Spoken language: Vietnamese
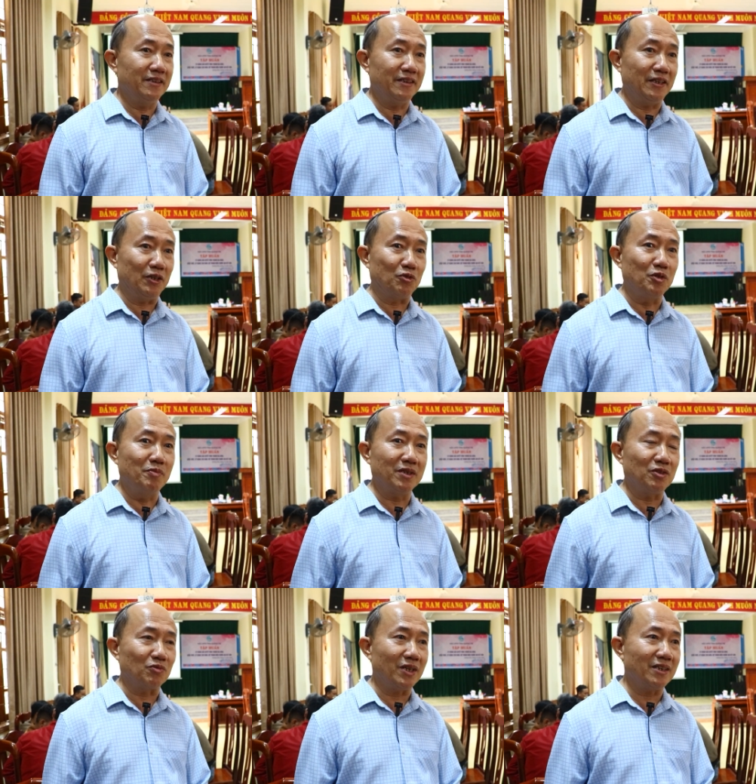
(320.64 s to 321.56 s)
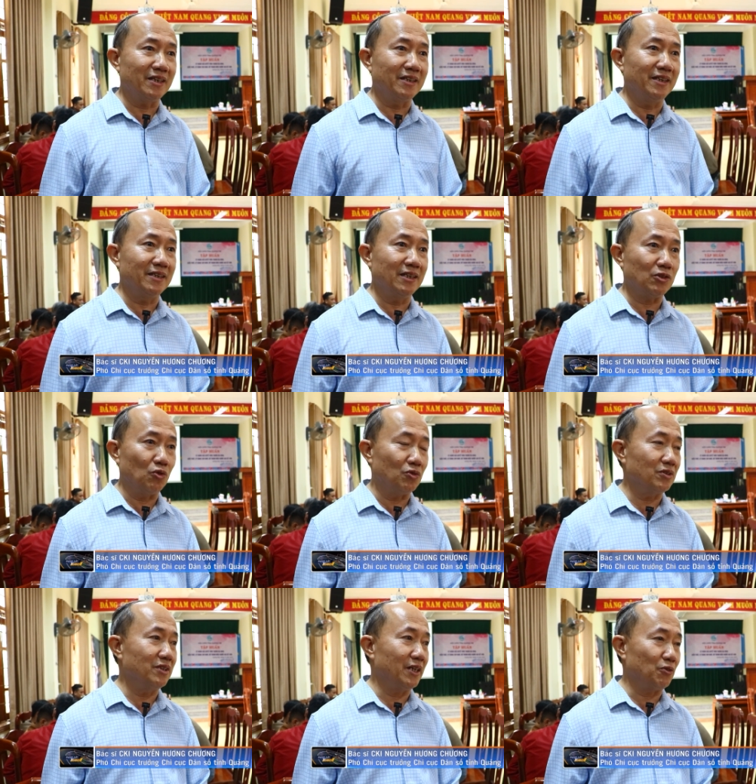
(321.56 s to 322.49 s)
Nếu như mà chúng ta thực hiện được tốt
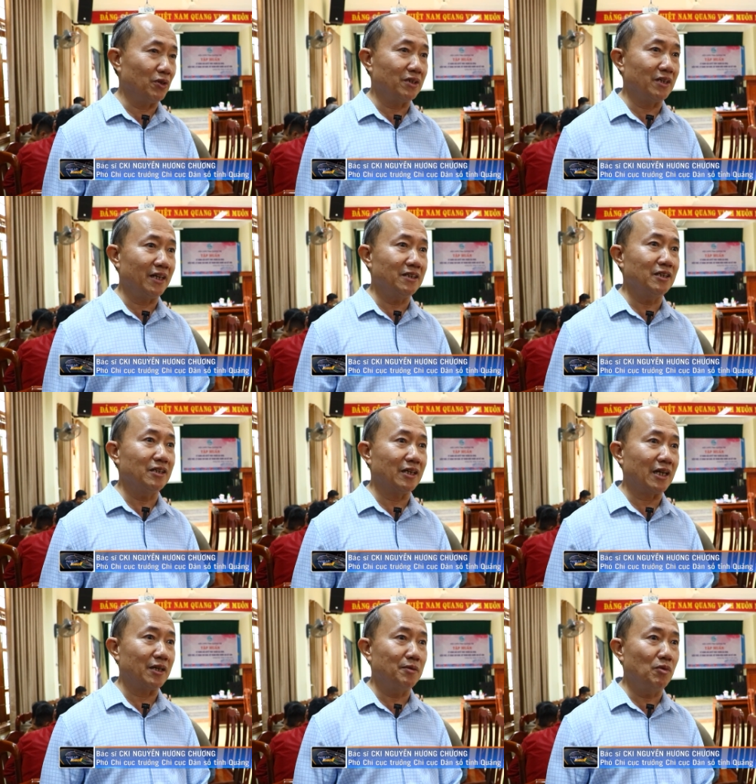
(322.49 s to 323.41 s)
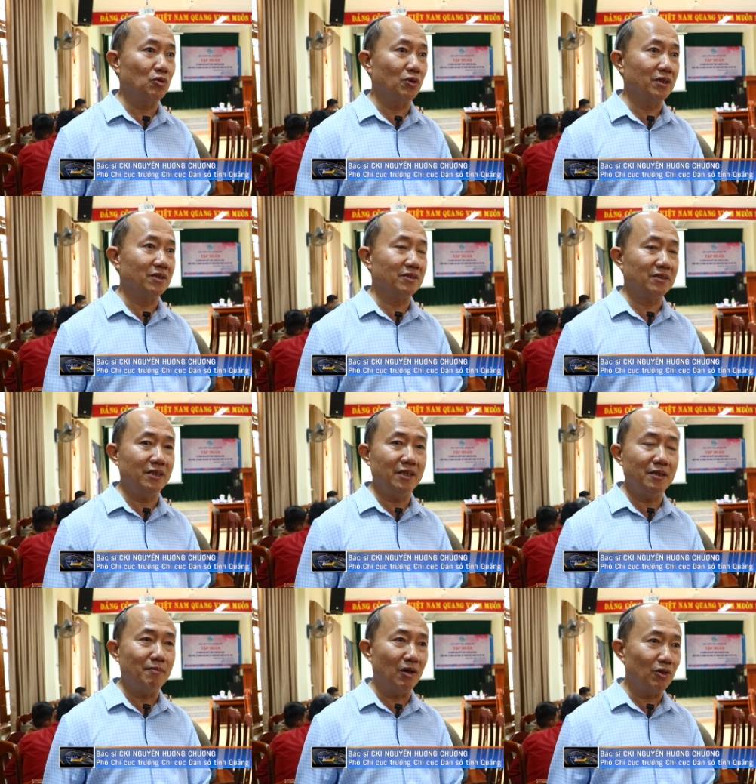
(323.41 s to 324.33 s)
giải quyết ngay từ cả cái mâu thuẫn
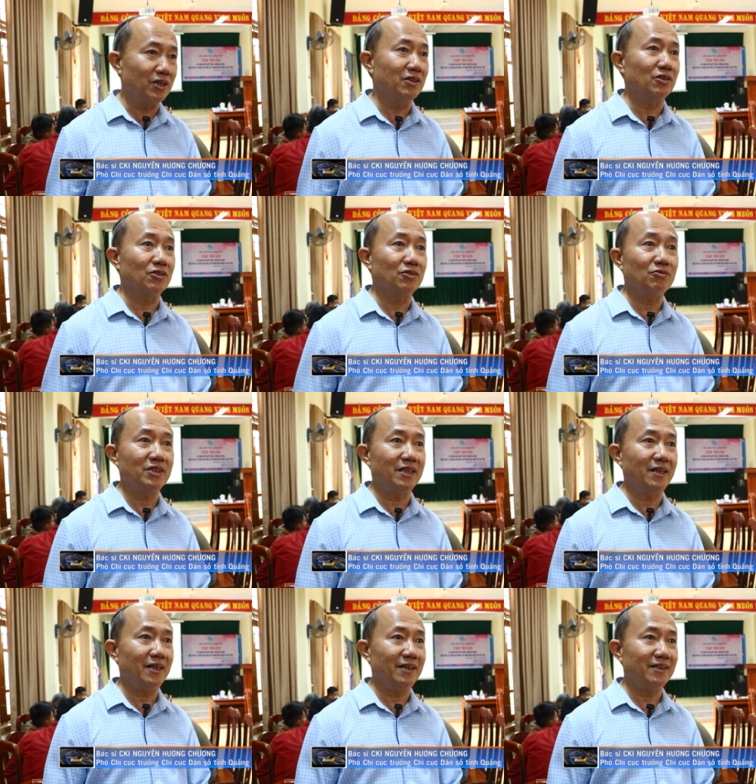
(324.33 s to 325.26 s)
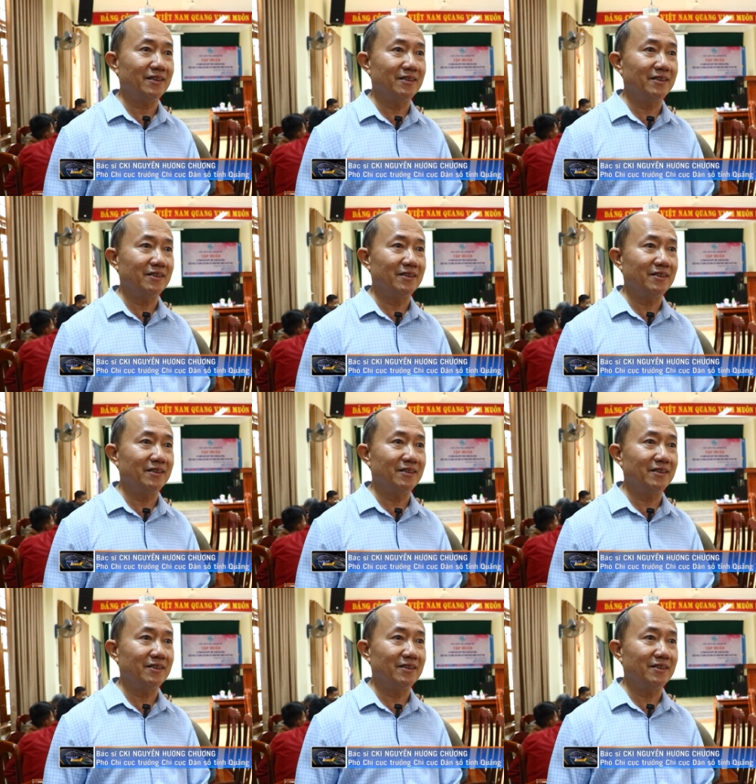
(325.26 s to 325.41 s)
thì bạo lực nó cũng xảy ra.